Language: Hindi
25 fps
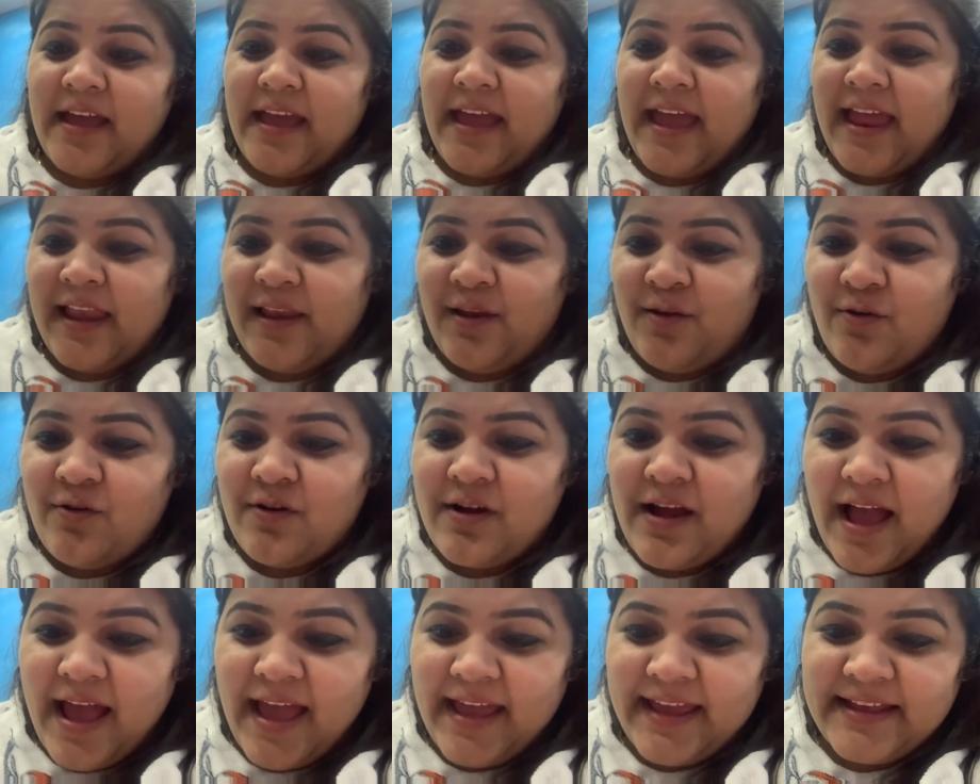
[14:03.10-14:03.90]
हेलो
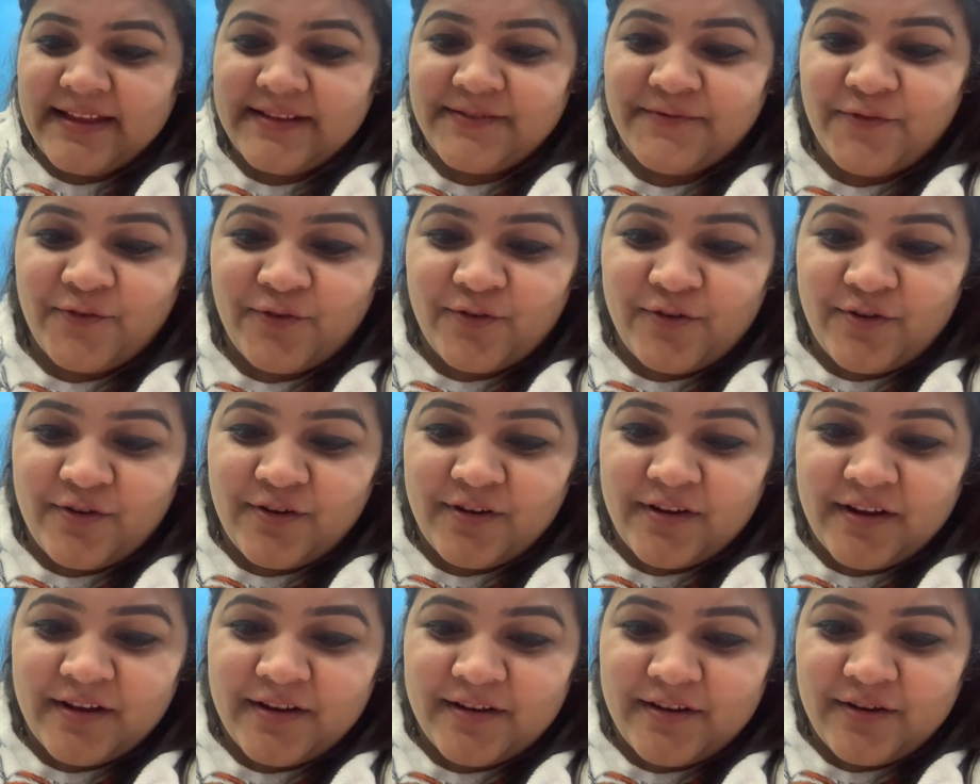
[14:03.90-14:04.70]
गाइस फॉलो
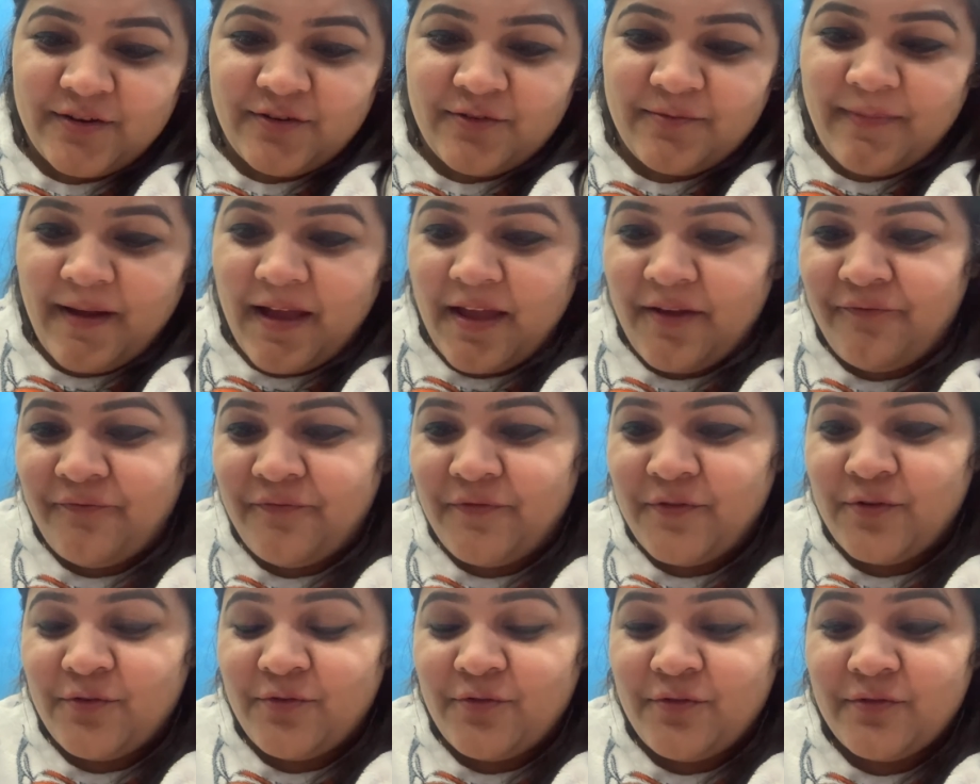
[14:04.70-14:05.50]
कर लो माय
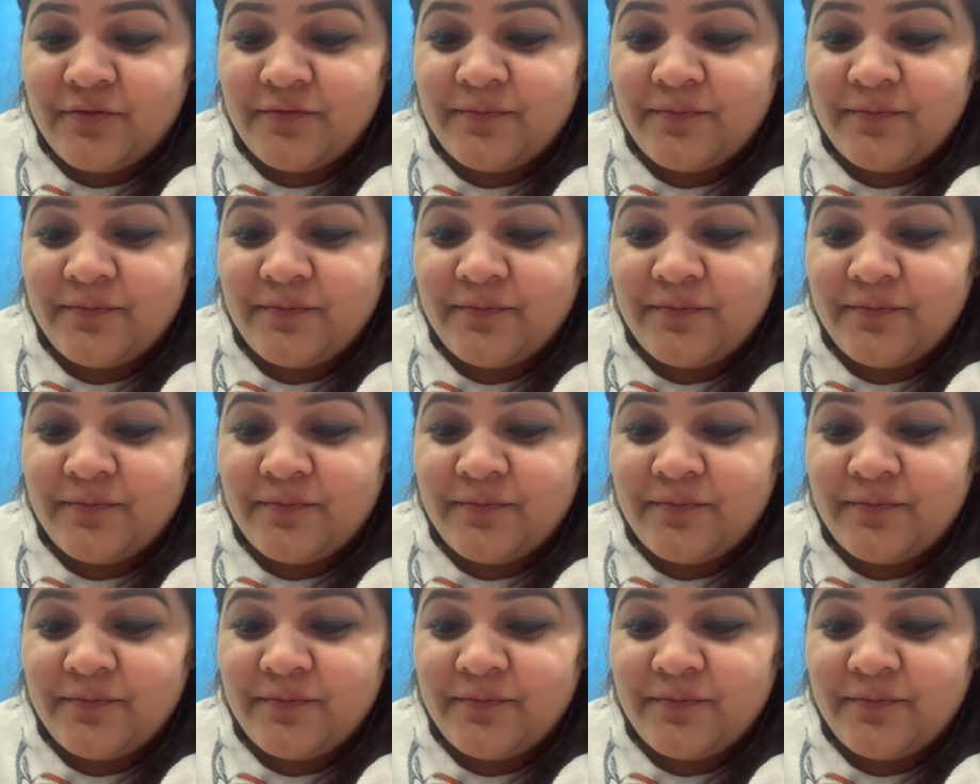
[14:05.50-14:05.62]
फ्यू